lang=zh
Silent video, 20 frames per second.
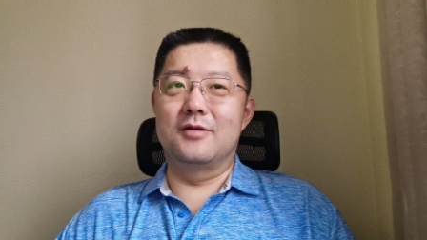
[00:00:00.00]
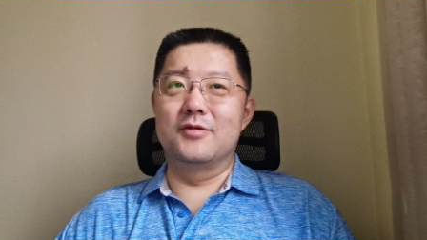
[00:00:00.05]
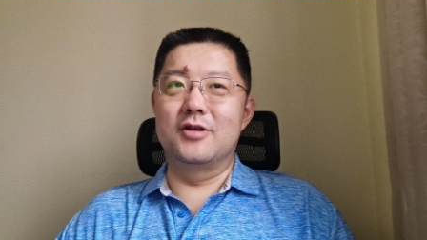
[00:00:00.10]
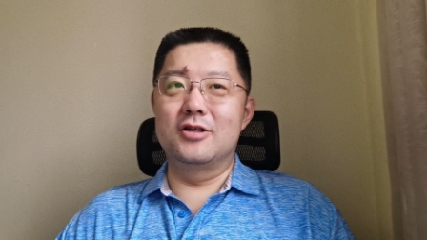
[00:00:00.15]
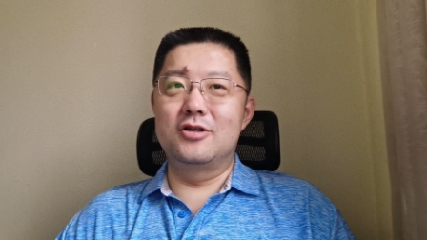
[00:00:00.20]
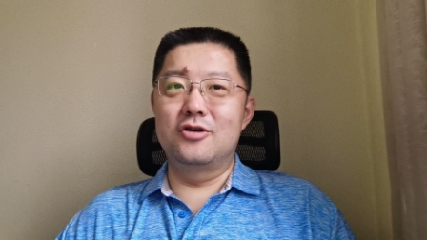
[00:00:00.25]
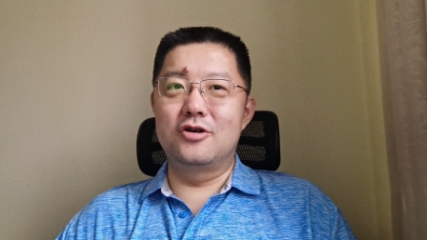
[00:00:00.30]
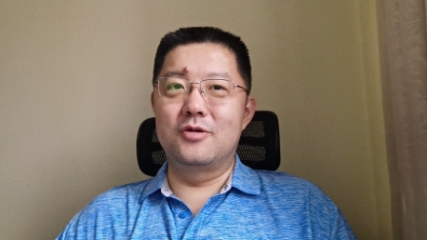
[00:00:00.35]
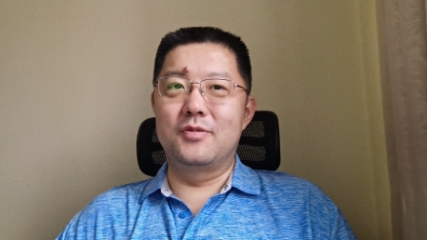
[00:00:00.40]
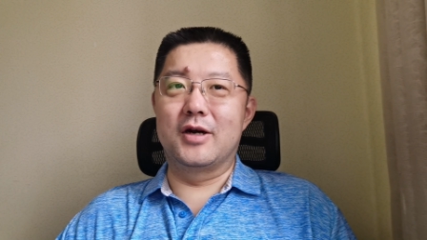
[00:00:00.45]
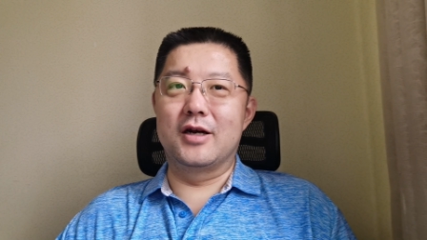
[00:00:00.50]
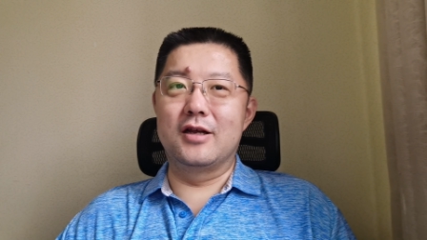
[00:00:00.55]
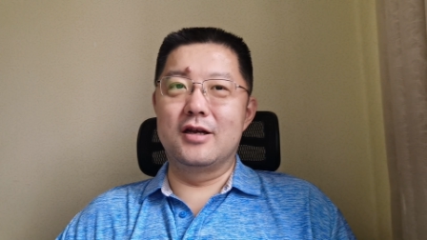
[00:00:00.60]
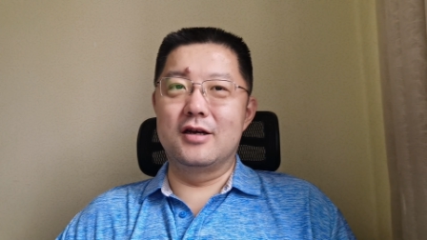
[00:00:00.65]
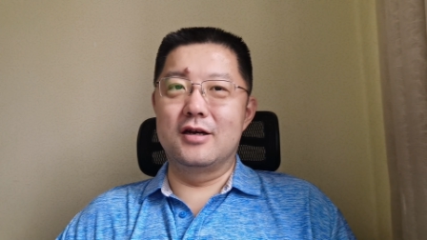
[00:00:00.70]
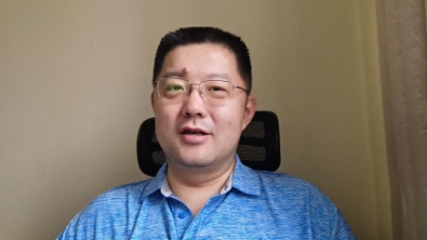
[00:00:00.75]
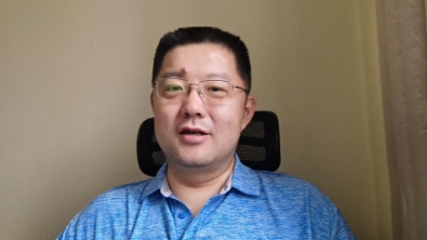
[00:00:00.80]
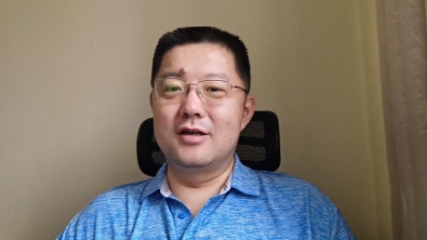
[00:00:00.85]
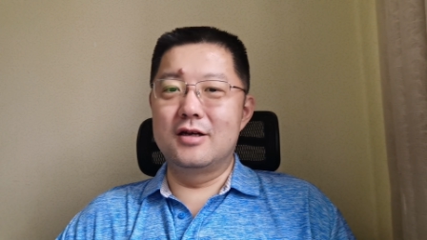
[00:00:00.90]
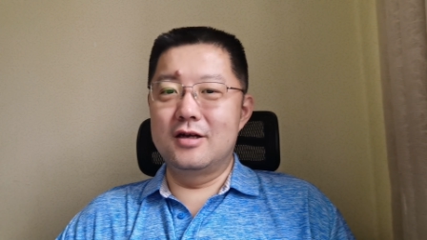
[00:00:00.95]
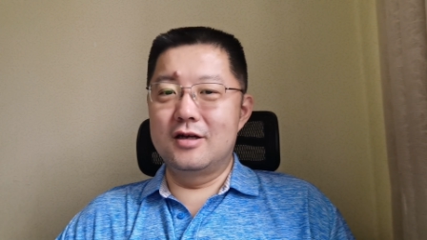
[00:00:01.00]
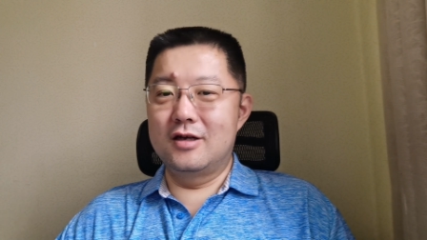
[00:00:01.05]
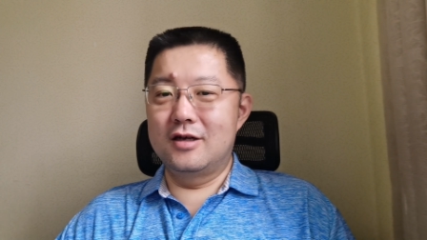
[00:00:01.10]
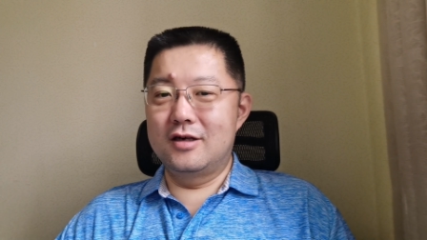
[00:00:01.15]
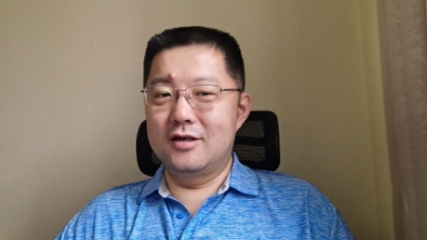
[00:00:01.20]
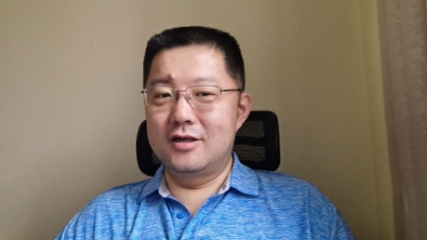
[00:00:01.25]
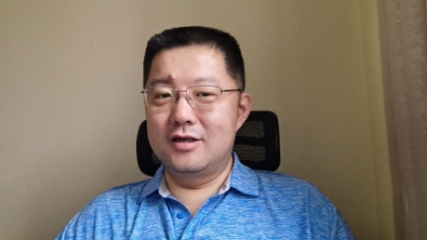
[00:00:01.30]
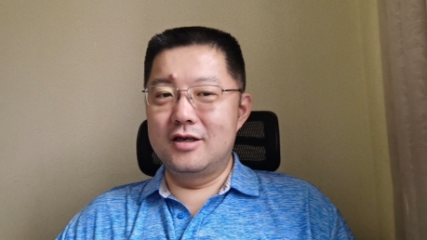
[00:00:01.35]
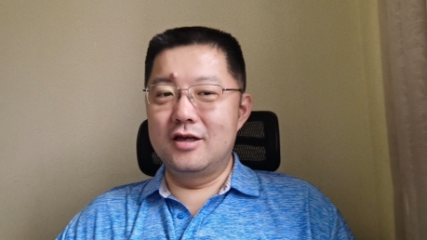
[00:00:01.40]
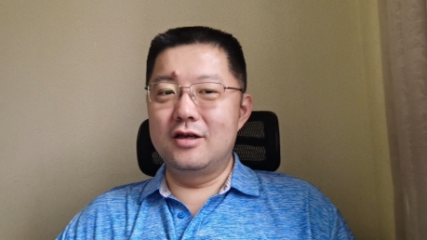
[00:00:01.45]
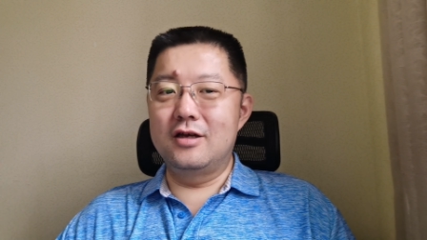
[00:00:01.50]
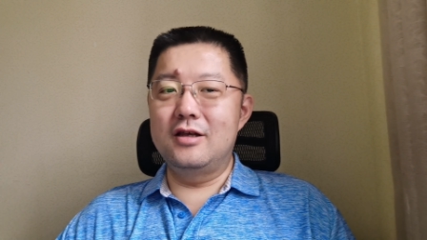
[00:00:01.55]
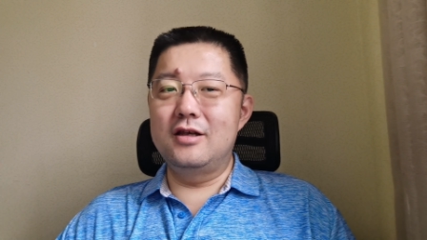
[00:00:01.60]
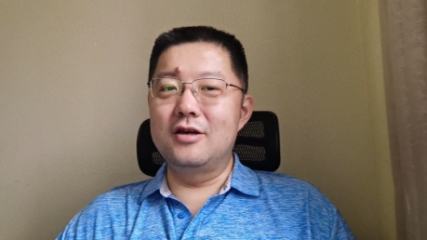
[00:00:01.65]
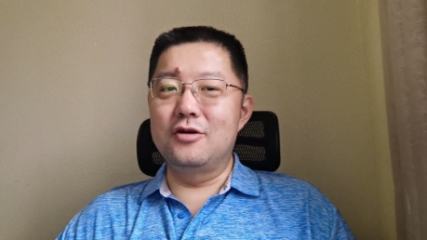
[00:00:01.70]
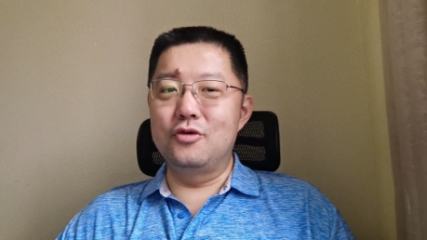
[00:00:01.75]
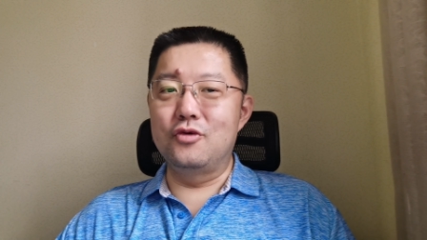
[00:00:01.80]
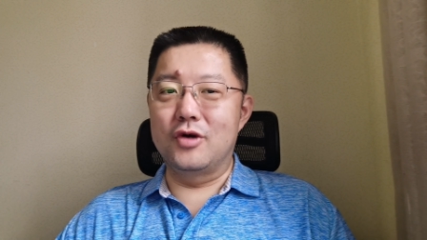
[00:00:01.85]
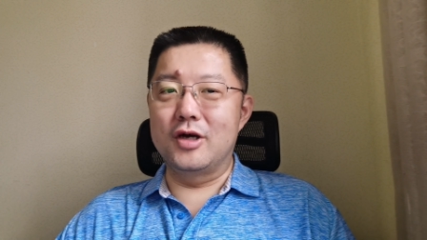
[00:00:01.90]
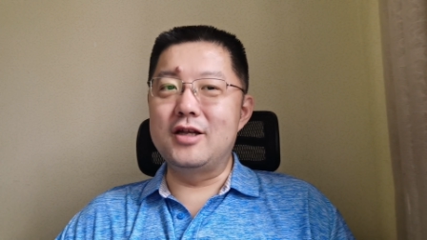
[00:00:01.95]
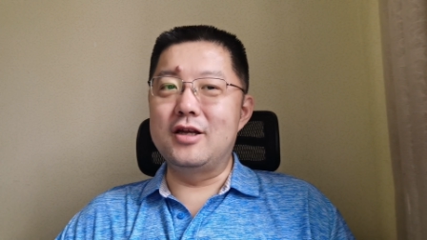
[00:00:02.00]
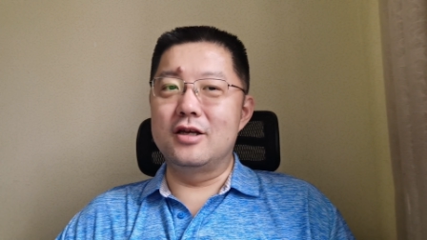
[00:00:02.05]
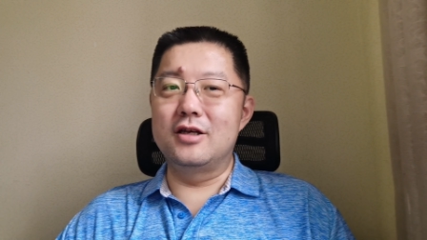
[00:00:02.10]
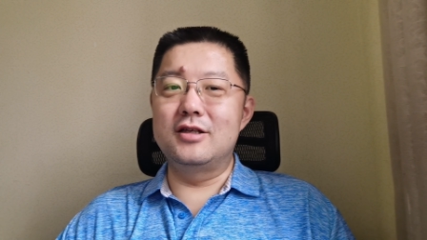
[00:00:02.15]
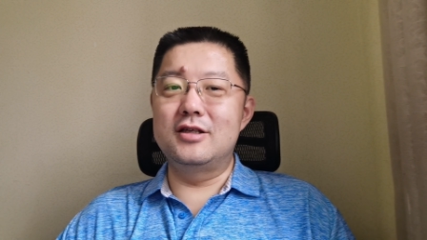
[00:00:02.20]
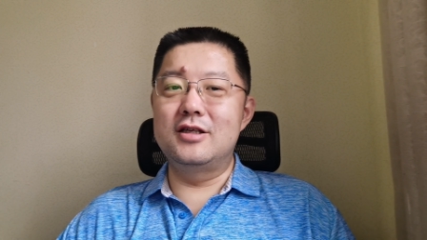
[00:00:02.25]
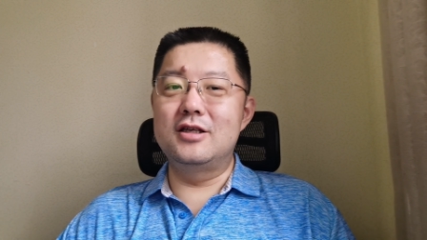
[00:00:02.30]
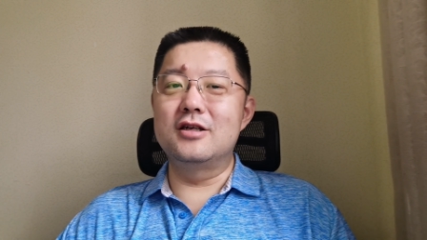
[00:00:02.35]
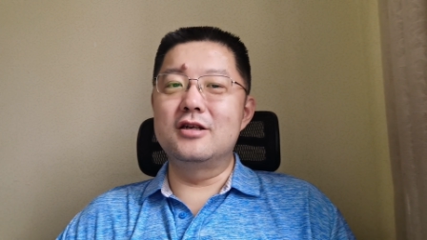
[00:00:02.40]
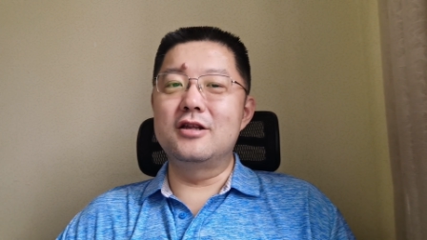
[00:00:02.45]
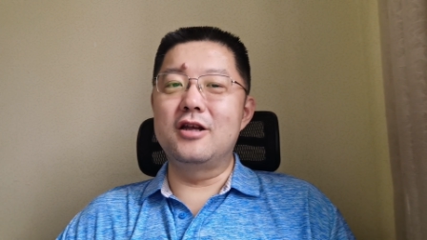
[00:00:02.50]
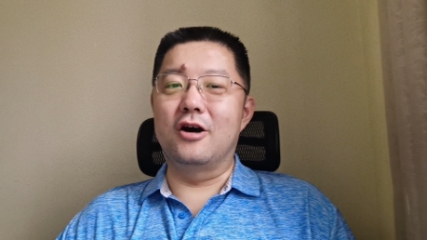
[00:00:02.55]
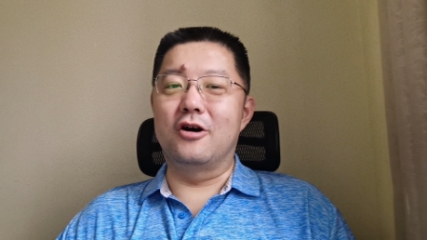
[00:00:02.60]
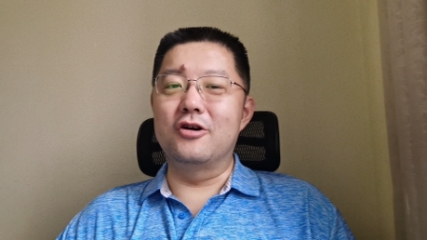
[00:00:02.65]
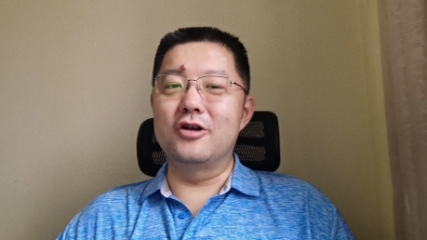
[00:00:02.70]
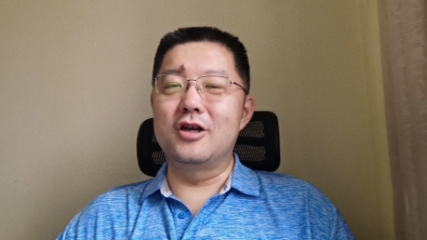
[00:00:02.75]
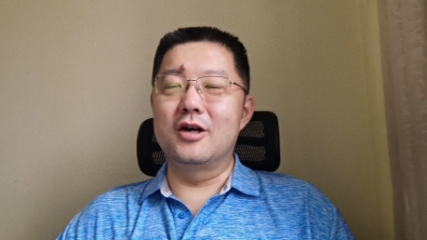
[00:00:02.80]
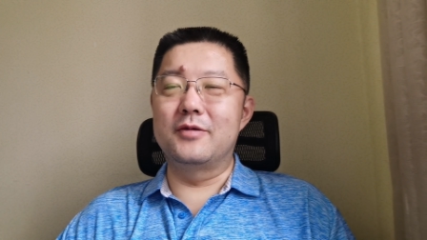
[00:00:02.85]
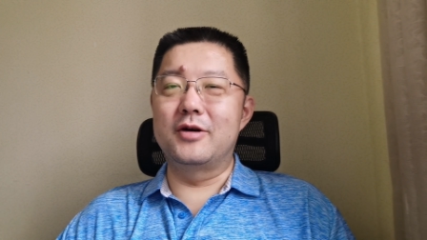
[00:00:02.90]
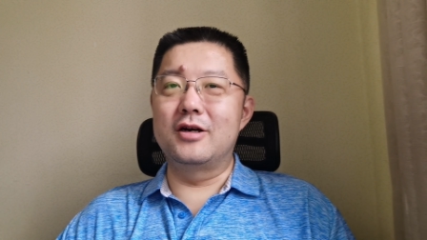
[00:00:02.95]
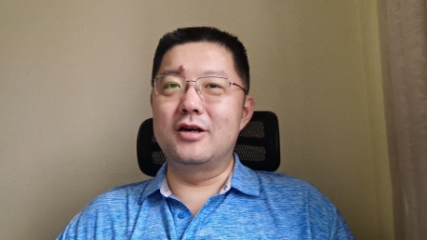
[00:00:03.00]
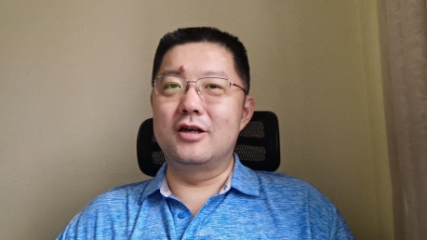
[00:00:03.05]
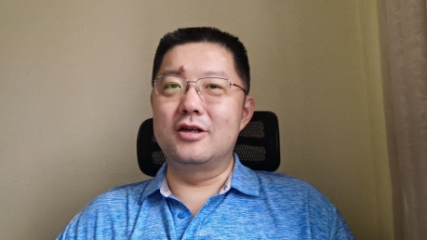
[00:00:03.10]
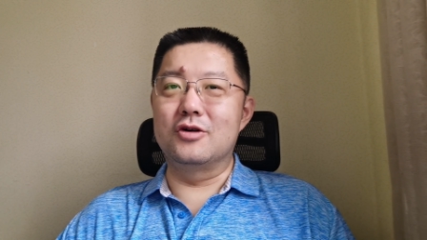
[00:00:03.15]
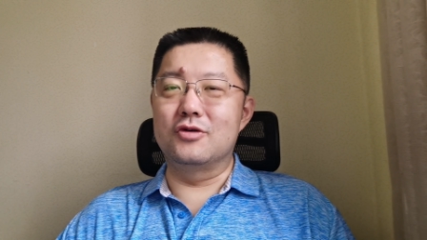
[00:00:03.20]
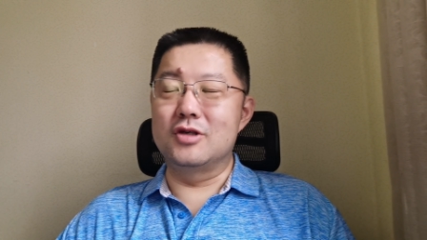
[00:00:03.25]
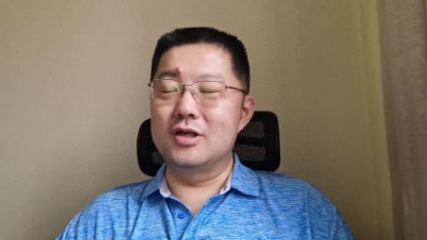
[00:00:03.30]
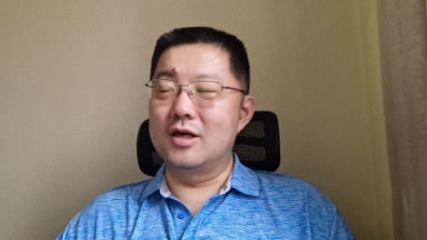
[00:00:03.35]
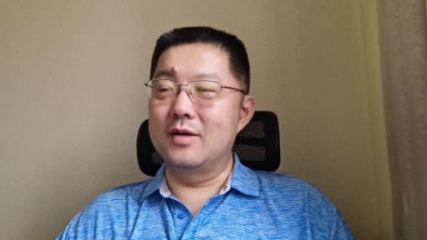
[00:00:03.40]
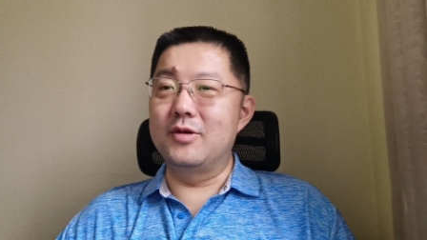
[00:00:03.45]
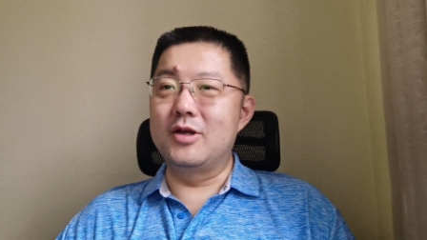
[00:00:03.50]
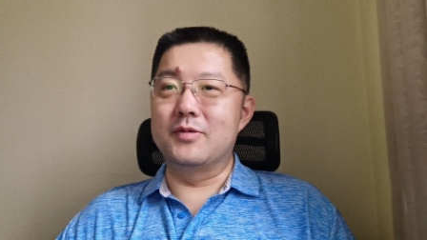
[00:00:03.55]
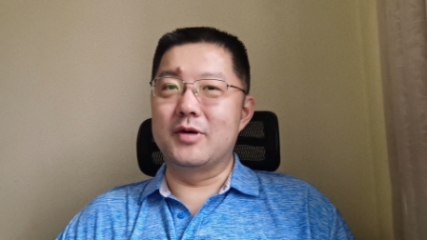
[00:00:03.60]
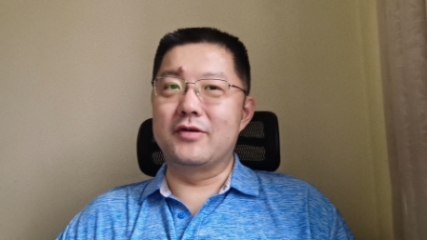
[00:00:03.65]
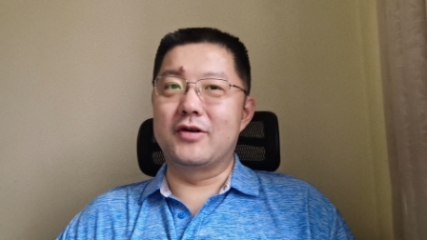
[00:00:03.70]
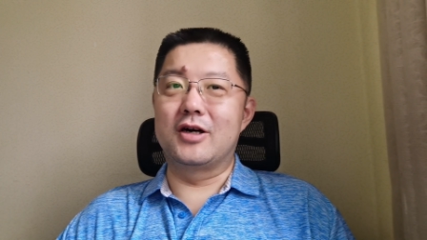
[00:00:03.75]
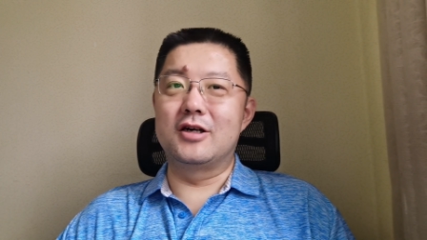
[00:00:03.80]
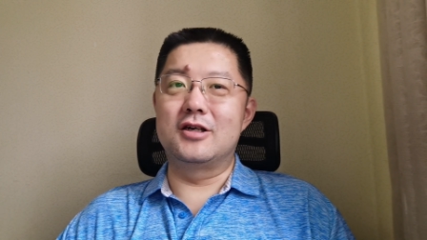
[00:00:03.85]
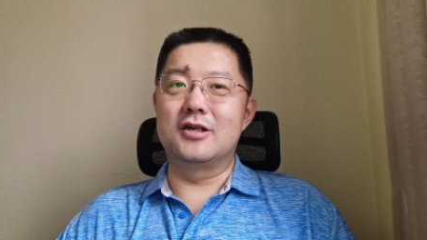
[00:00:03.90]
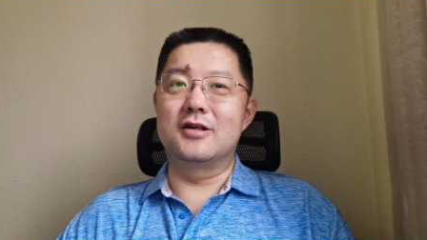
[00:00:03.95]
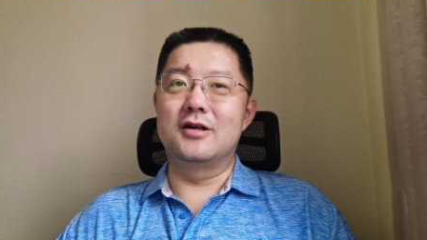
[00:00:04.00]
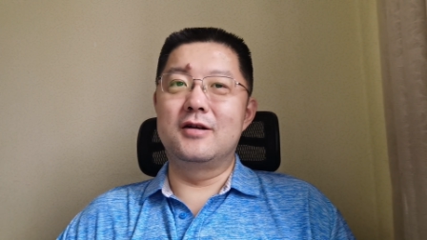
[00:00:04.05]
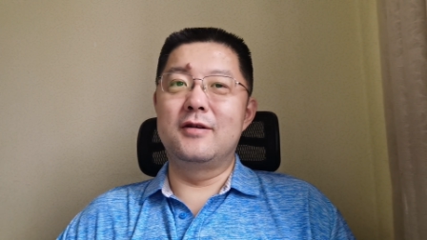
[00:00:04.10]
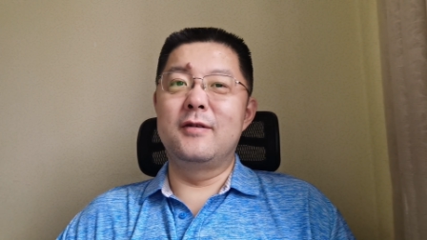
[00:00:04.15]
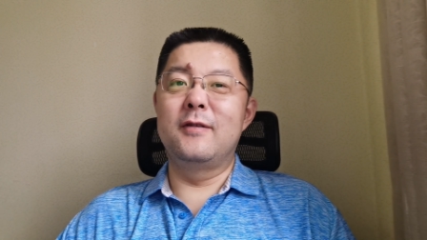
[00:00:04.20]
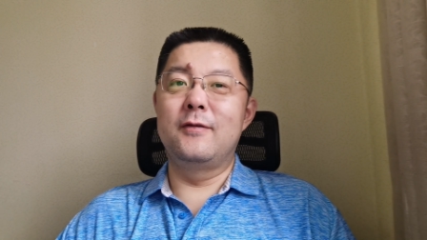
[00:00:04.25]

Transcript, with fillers: 的是什么呢？就是把这个这些应用给你清掉，要不然你那手机根本就没法使，